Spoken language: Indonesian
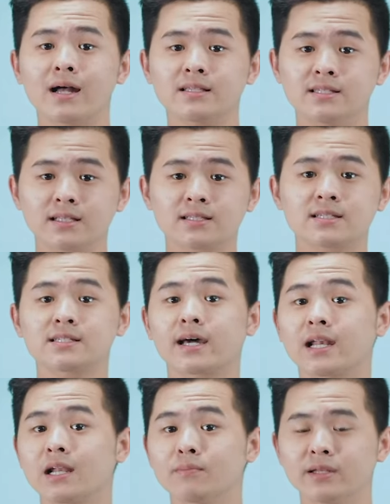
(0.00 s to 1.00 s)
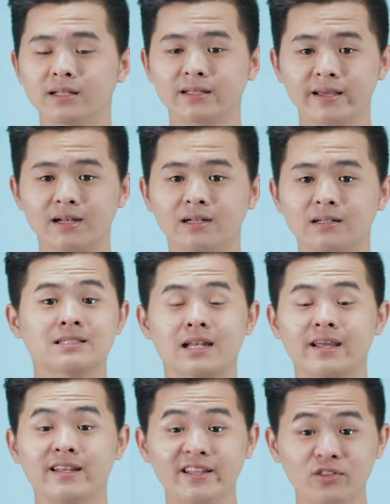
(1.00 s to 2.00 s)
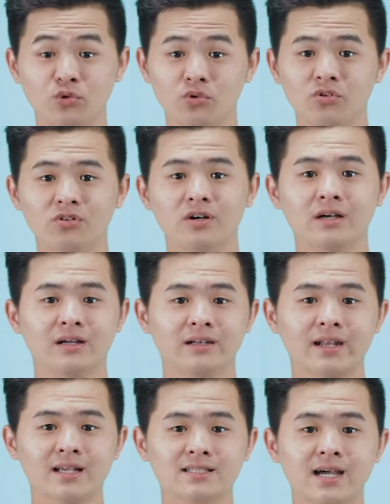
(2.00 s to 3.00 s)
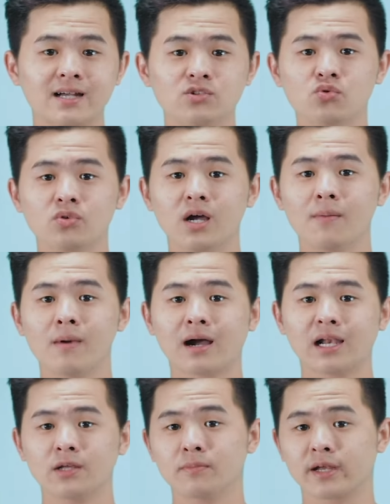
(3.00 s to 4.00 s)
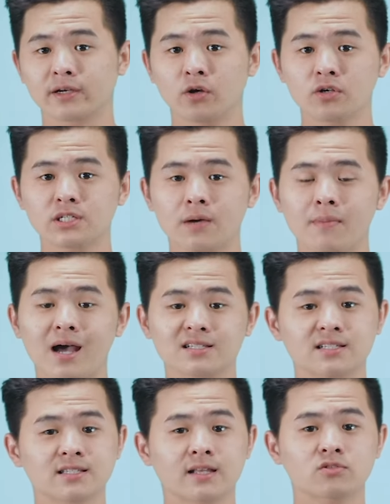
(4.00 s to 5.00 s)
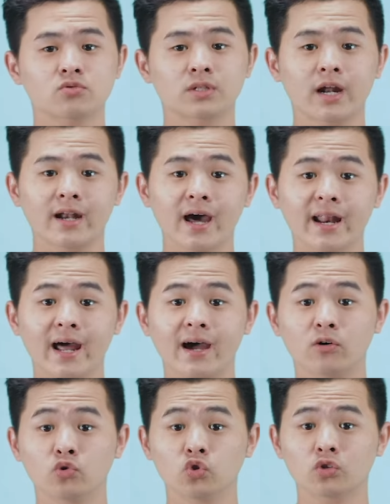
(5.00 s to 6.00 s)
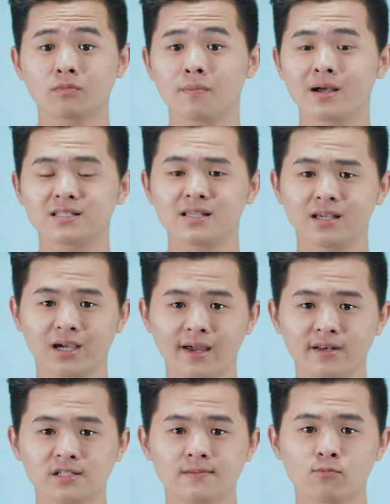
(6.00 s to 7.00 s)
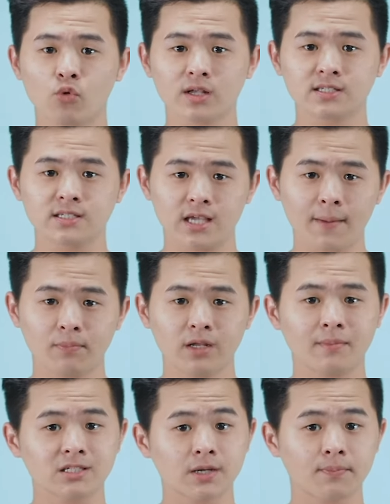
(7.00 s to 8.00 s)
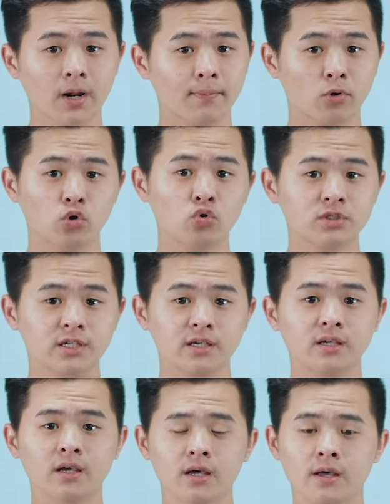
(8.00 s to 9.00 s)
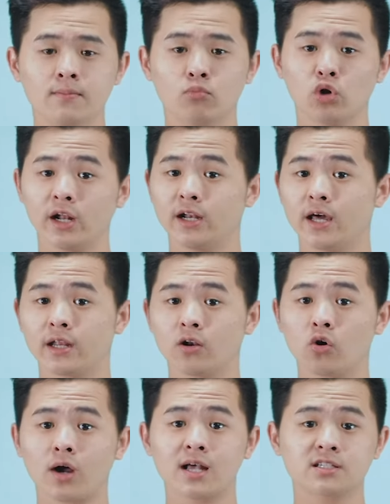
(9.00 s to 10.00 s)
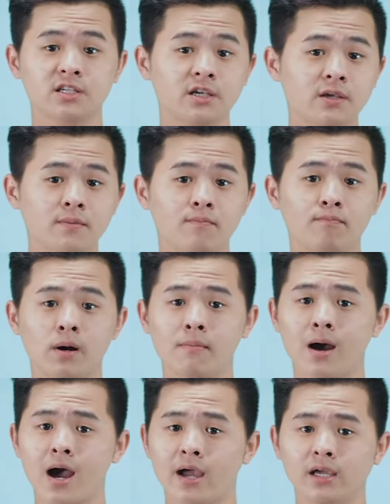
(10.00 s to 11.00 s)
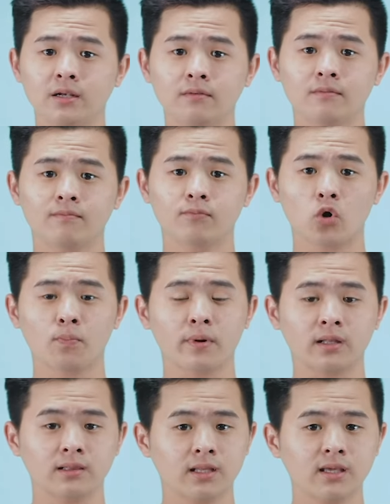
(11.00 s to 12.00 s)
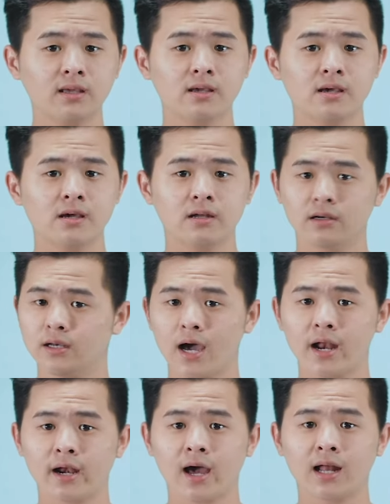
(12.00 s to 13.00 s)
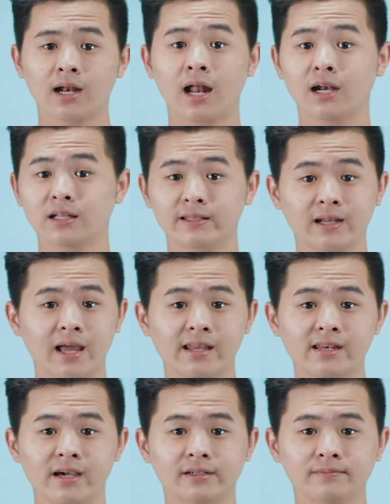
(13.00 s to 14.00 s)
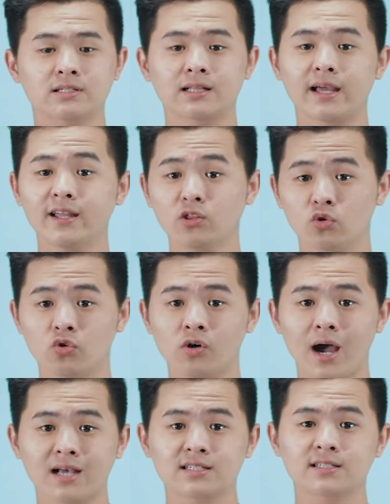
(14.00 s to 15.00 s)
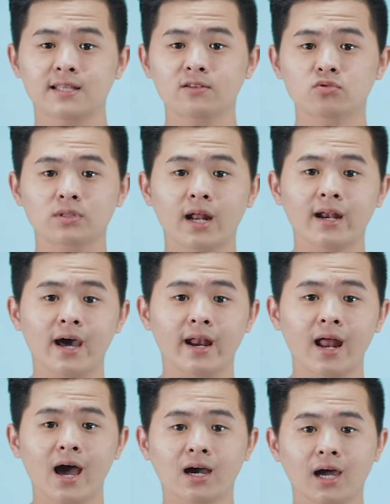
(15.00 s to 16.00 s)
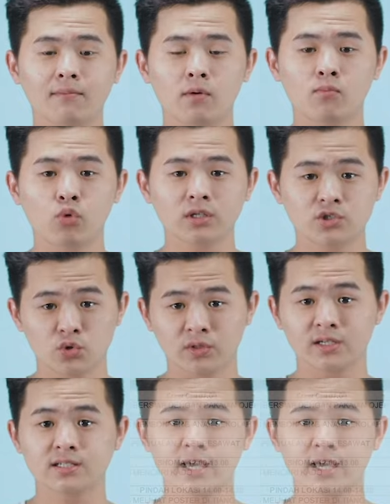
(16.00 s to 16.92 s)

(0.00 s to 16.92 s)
budget secara lebih detail. Selain itu, Naskah juga bakal di breakdown sama asisten sutradara untuk memastikan semua siap di masa praproduksi, mulai dari lokasi, pemain, properti, dan hal-hal detail lainnya. Setelah itu, asisten sutradara akan membuat shooting